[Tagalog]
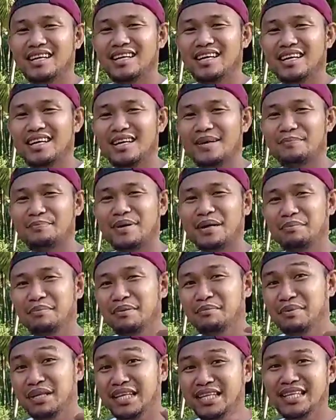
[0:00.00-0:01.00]
uh,
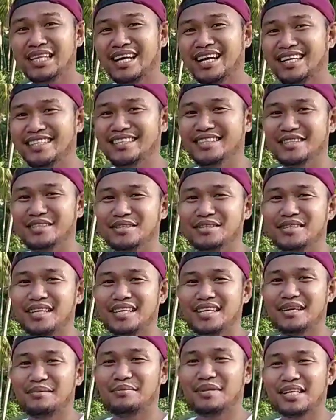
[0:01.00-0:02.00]
pagbibreed ng ganito.
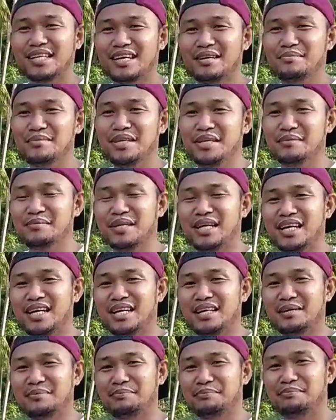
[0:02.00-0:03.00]
Kaya maraming mga
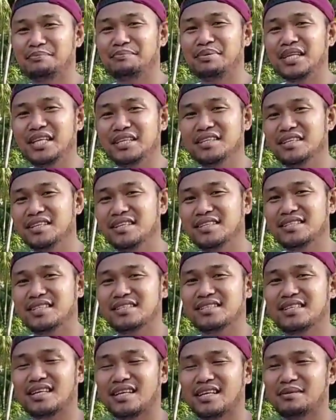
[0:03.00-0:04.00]
breeders
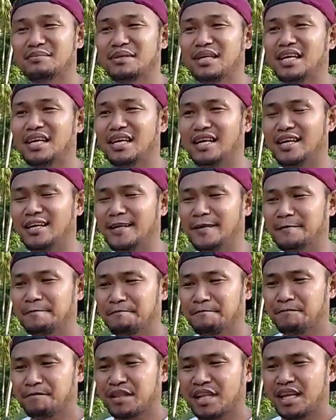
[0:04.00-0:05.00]
at saka mga
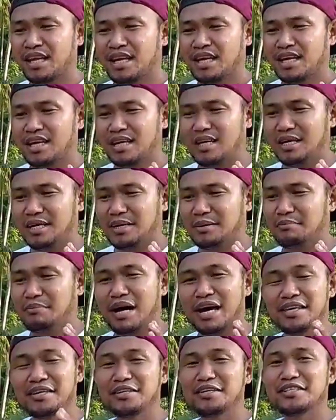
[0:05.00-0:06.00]
uh,
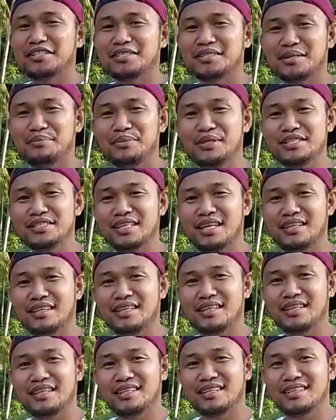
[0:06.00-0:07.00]
buyers na minsan
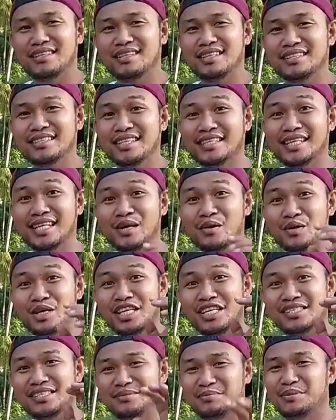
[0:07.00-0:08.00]

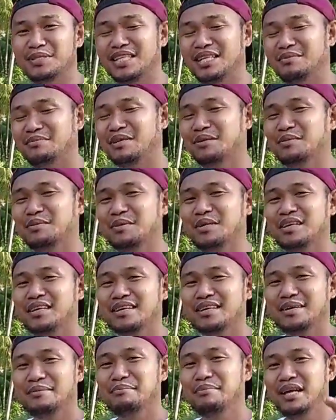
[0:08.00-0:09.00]
nagdadalawang isip sila
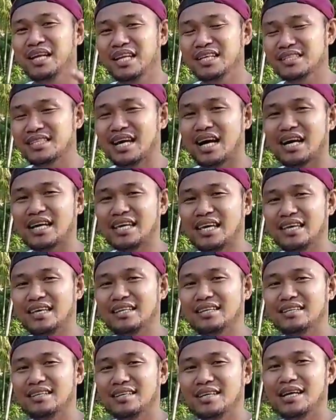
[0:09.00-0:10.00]
magbili sa
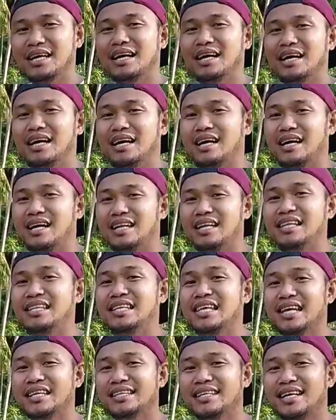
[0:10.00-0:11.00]
aking uh,
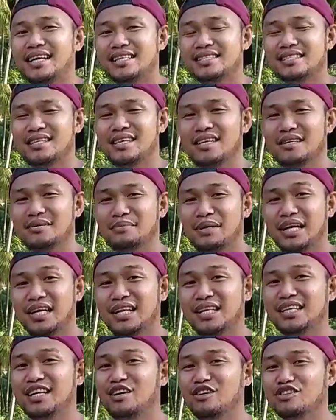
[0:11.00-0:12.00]
linyada kasi
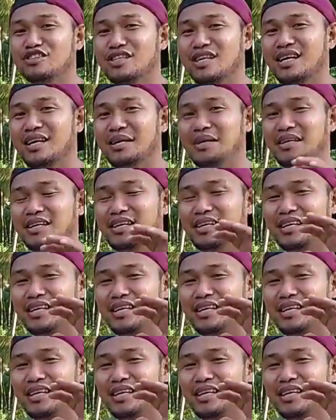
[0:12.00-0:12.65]
mahilig ako sa